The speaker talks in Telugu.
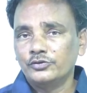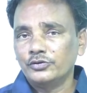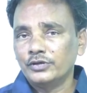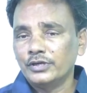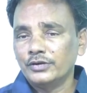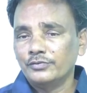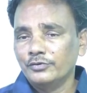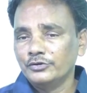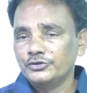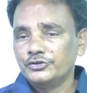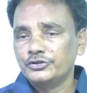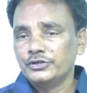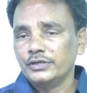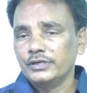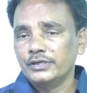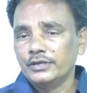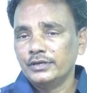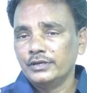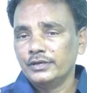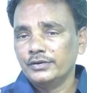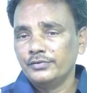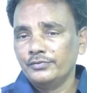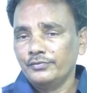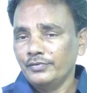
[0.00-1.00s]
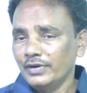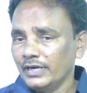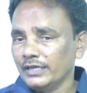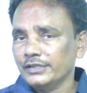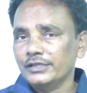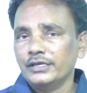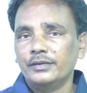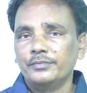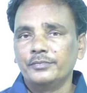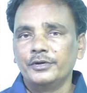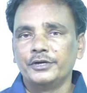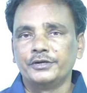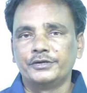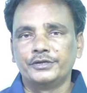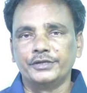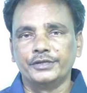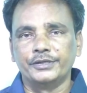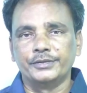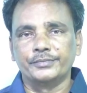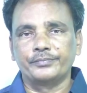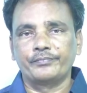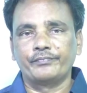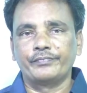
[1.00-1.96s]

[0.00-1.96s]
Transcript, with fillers: ద్వారా వచ్చే వేదన బట్టి